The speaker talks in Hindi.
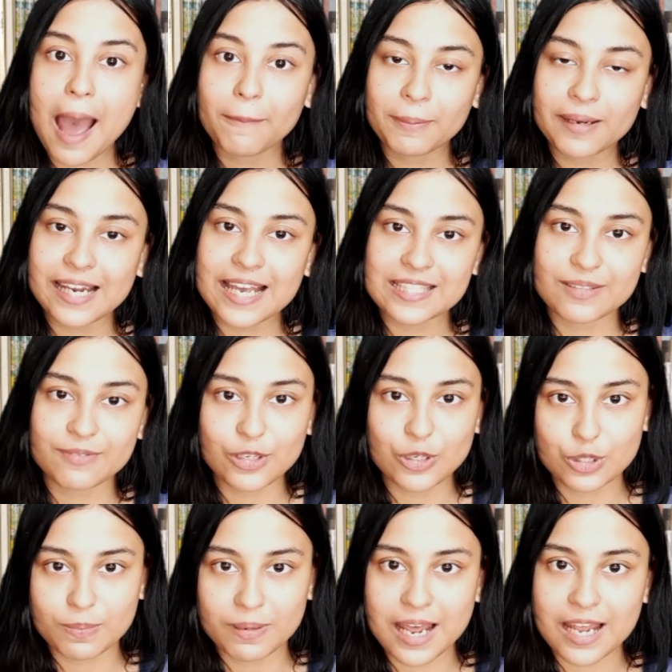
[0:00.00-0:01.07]
आपके लिए ऐसे
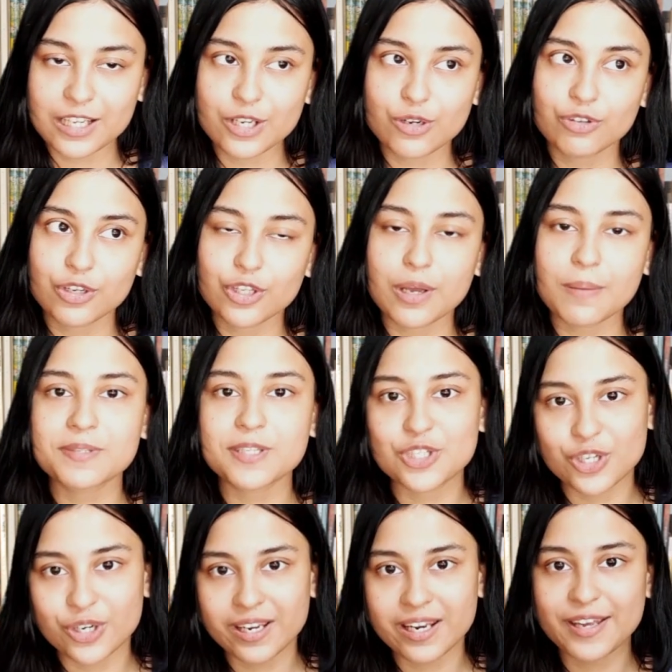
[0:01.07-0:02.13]
वीडियोस बनाते रहूँगी तो हमसे
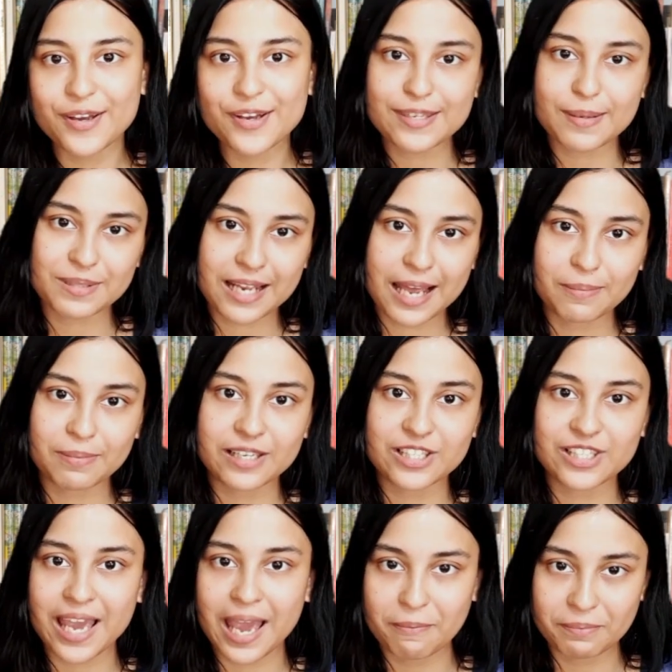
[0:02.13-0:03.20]
जुड़े रहिए और सब्सक्राइब
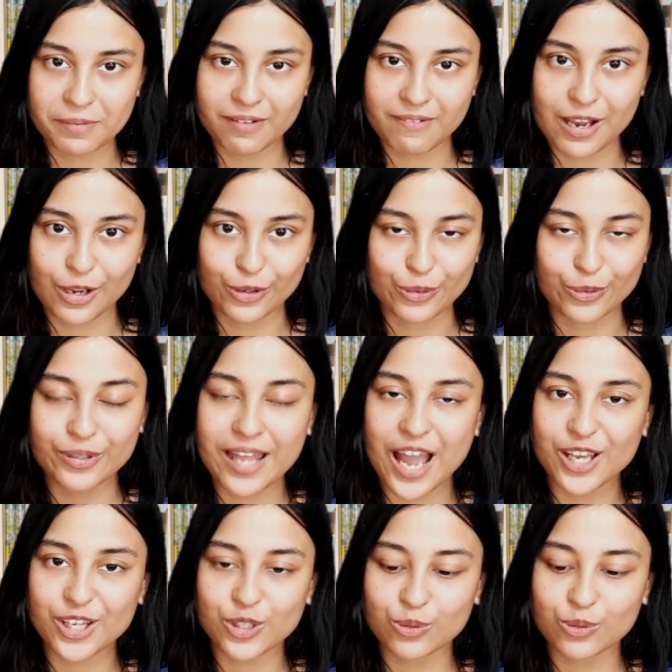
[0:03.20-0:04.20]
कीजिए एम वाला को थैंक